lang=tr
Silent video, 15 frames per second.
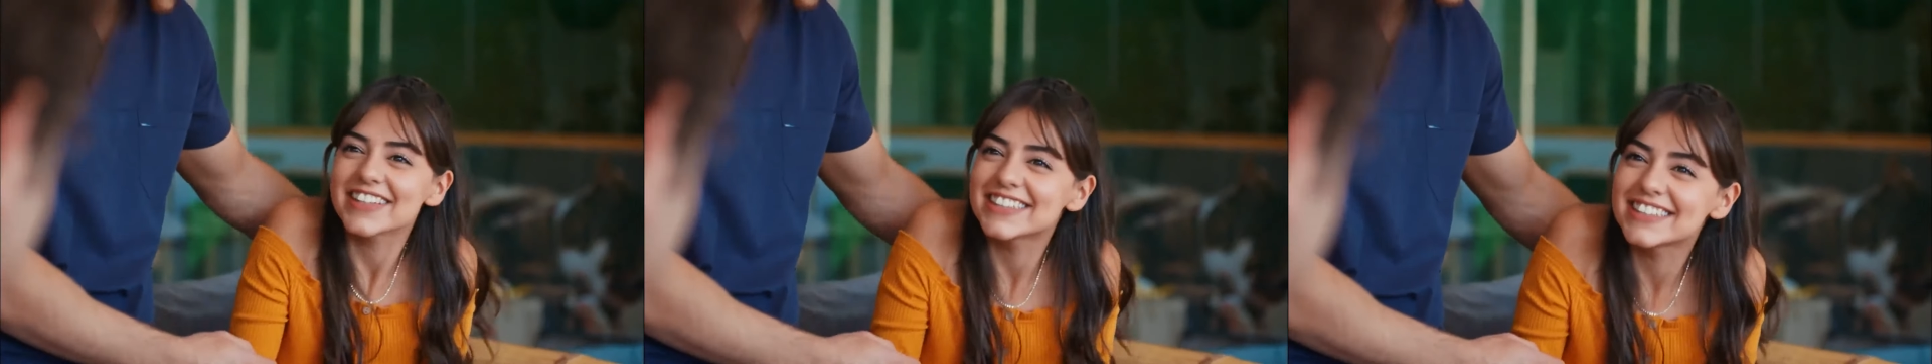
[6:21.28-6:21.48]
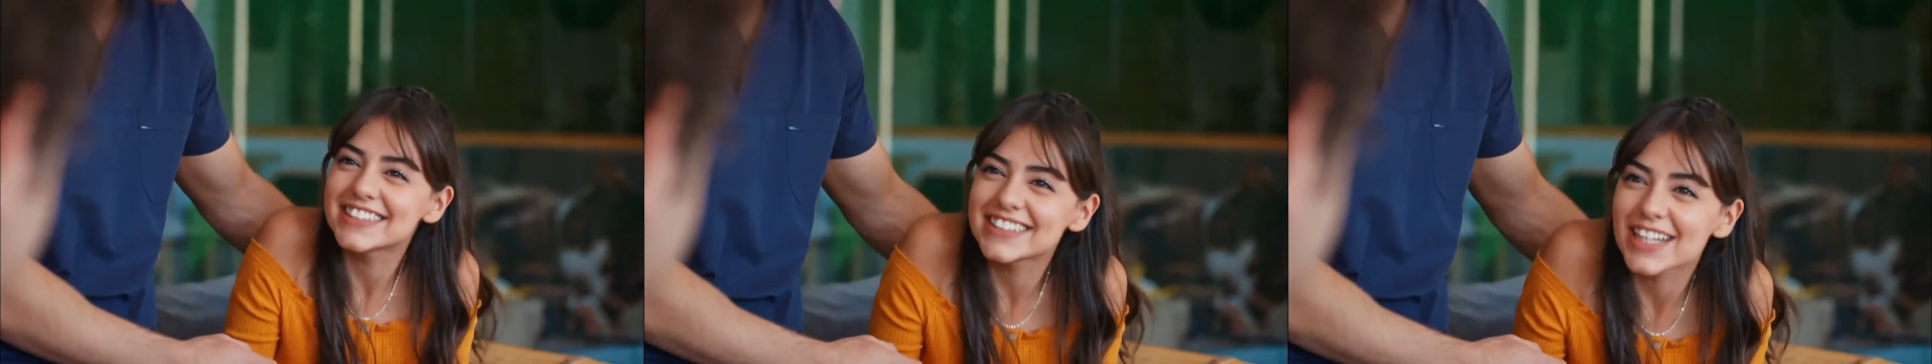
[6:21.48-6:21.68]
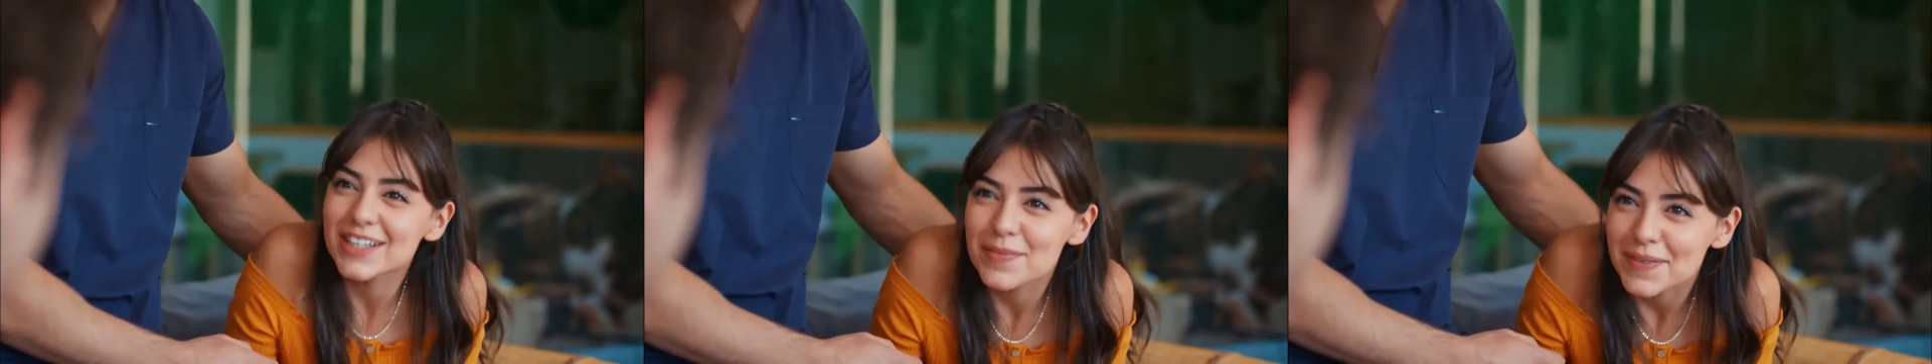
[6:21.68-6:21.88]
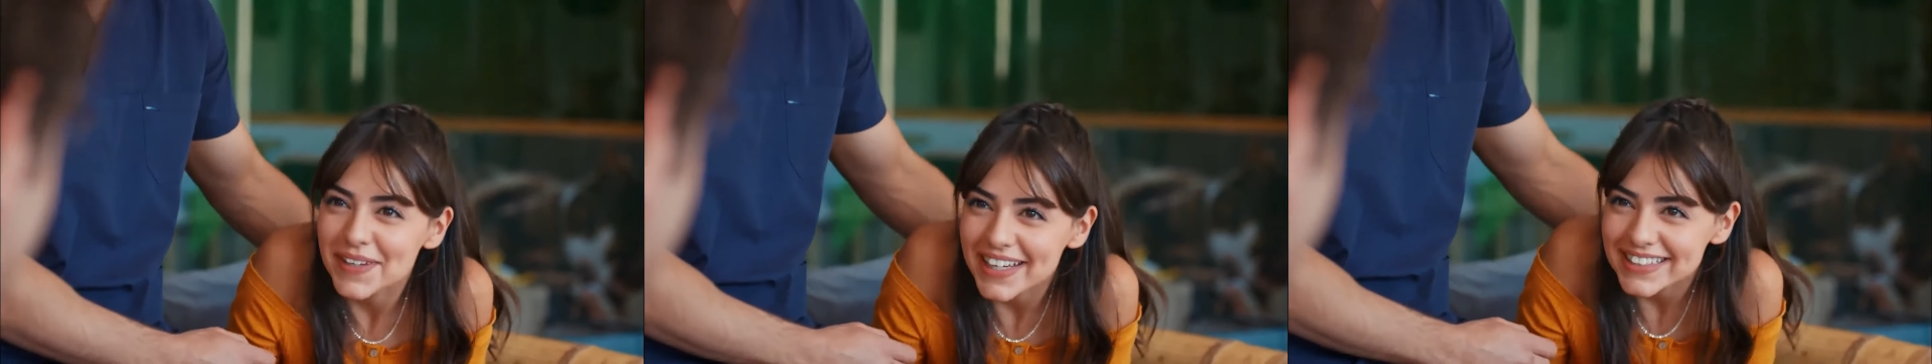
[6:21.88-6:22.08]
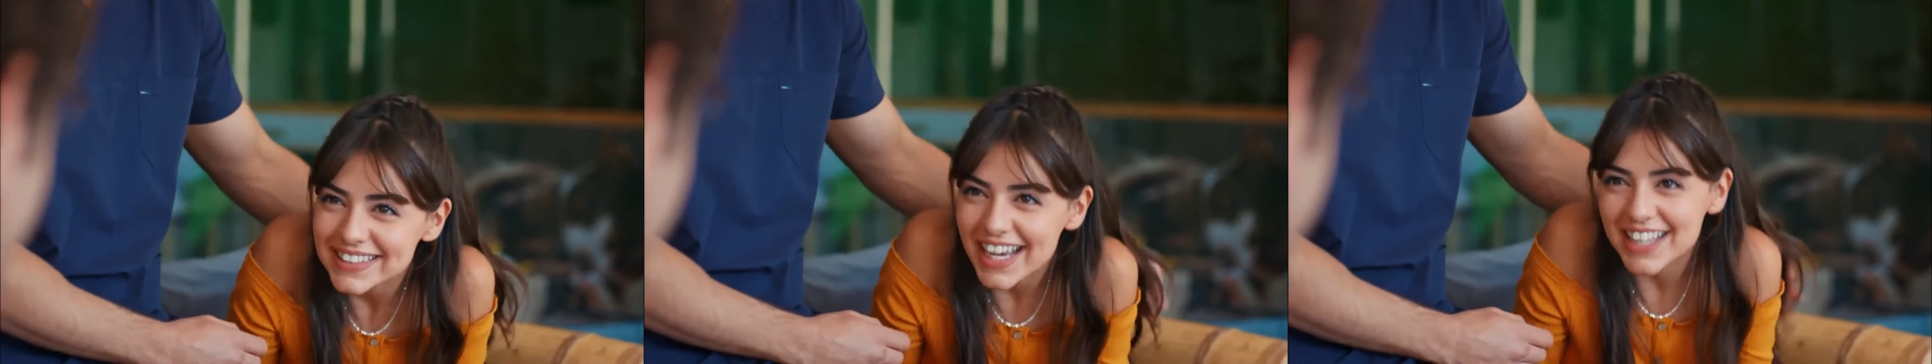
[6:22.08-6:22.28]
evet,
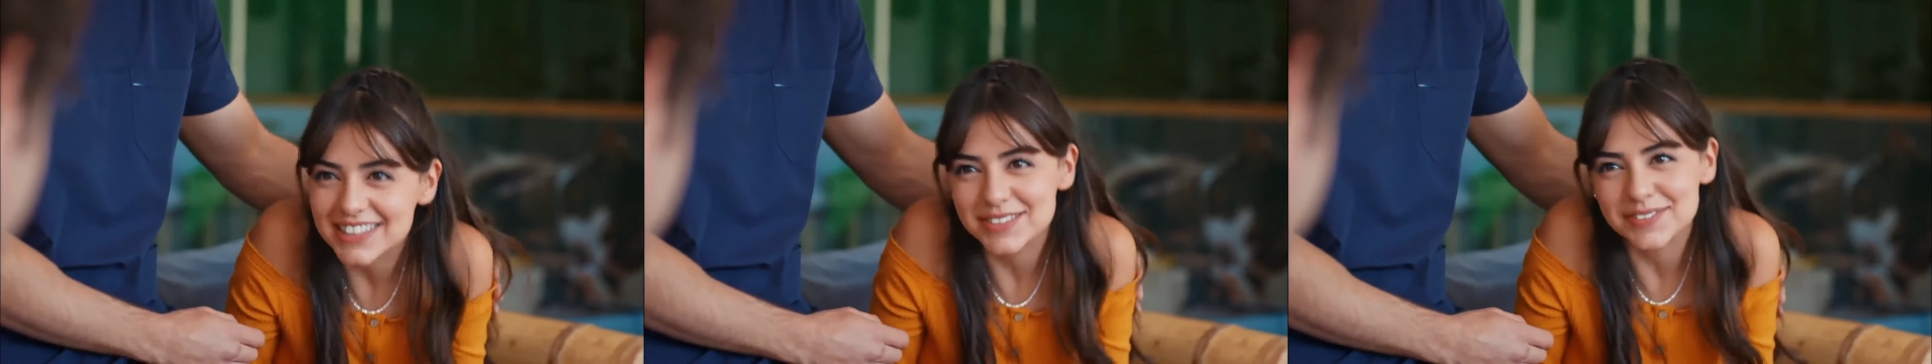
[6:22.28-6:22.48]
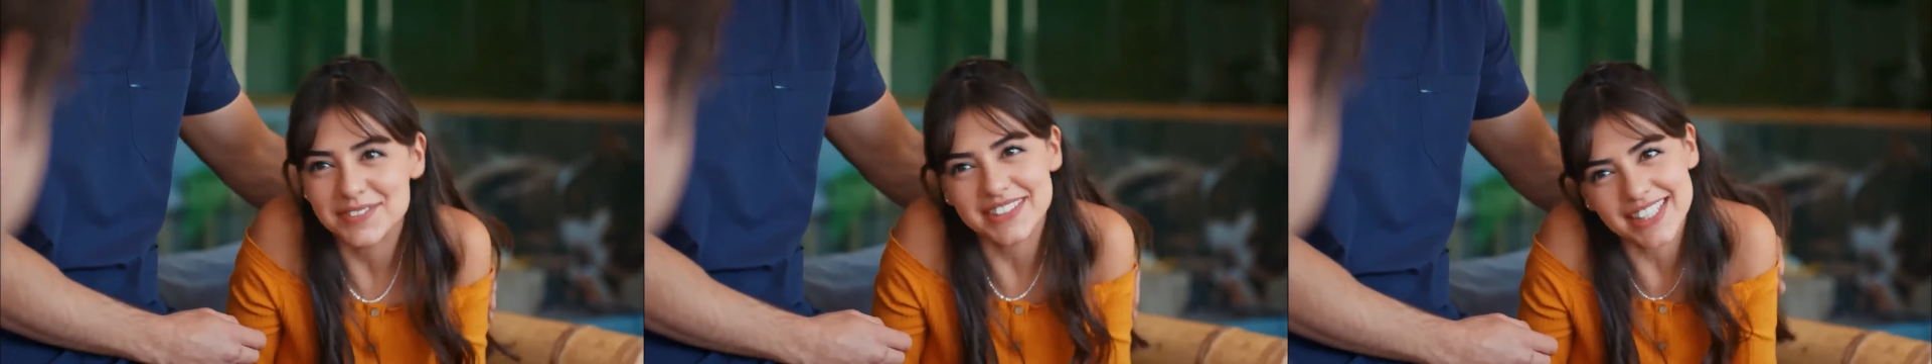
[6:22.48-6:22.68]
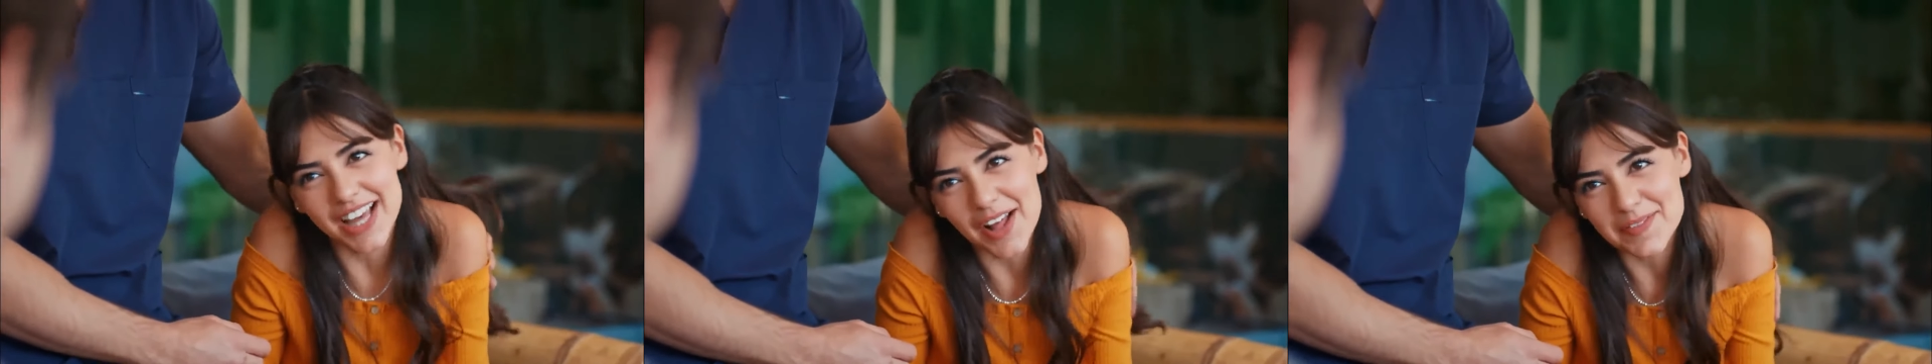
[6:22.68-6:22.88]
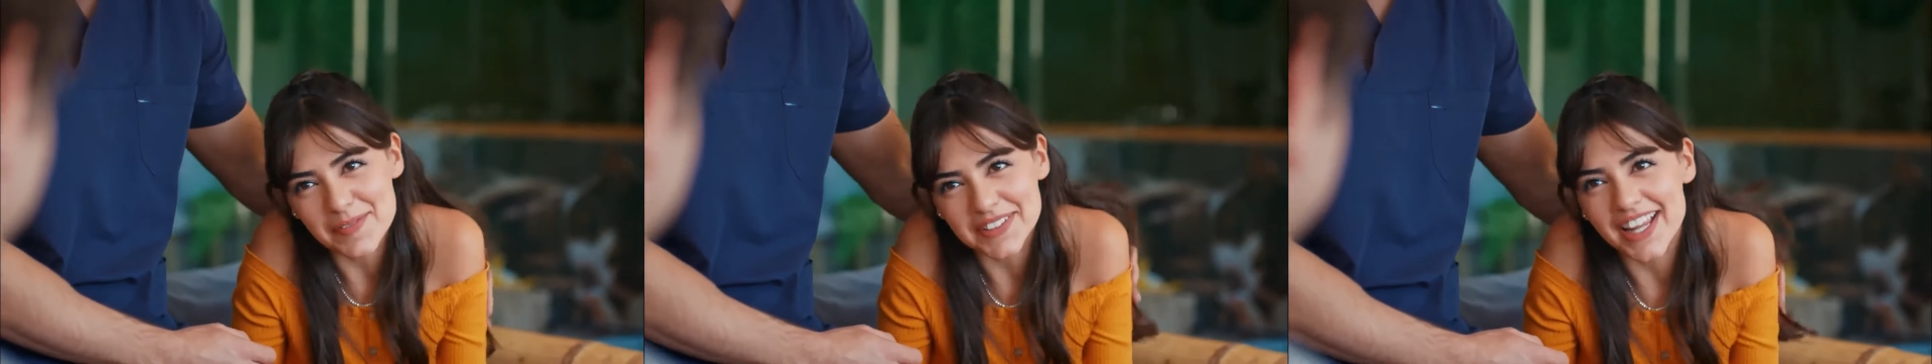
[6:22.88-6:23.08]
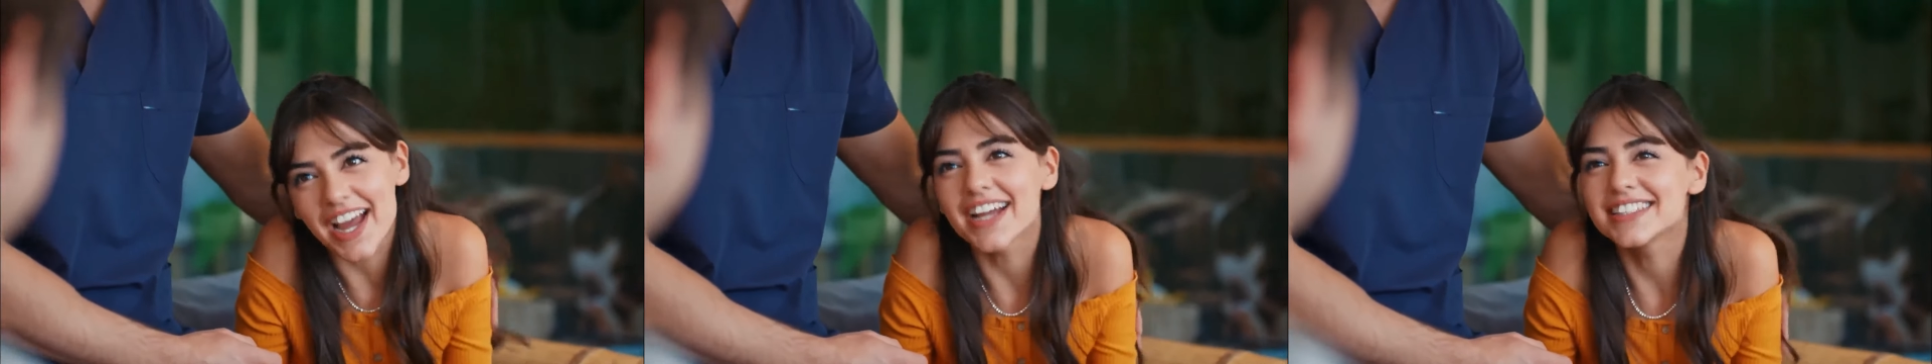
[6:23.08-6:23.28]
terapiye ihtiyacımız
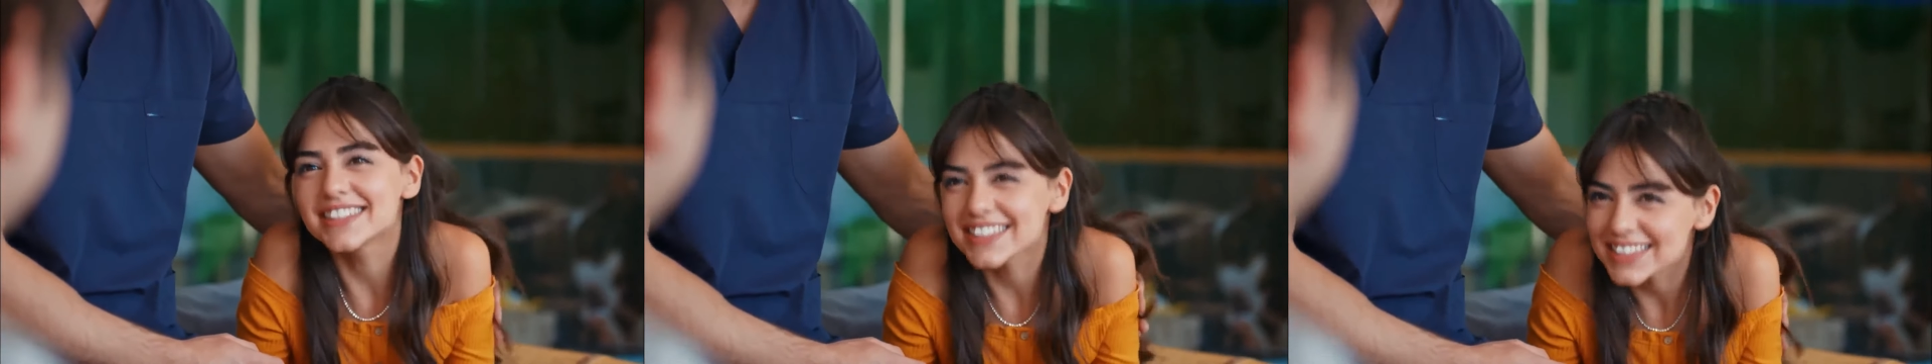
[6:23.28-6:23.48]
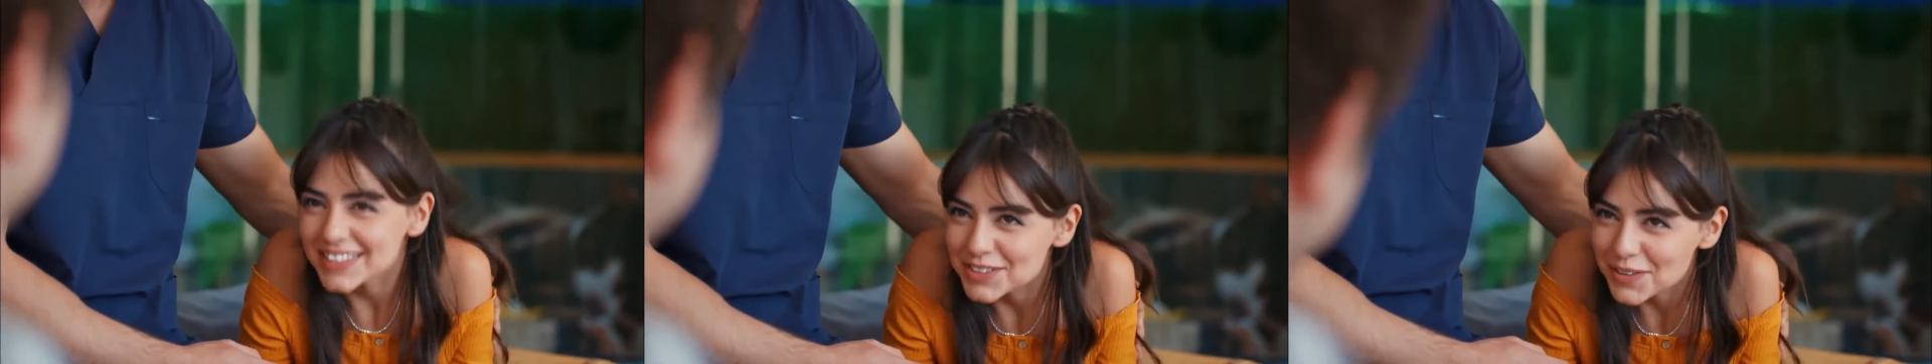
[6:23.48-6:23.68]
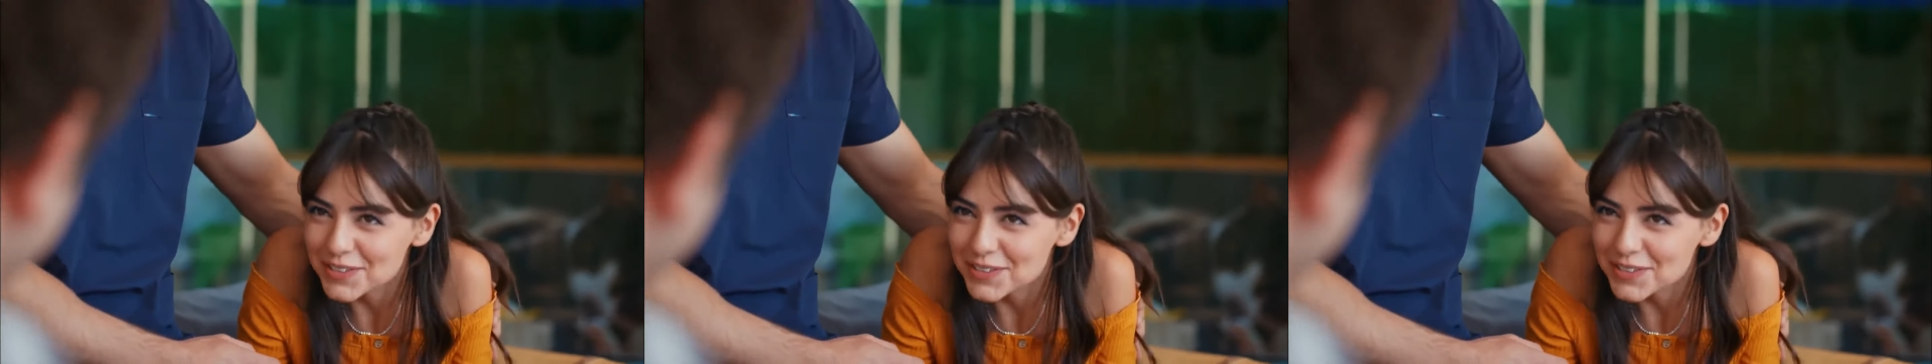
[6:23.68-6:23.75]
kalmadı artık.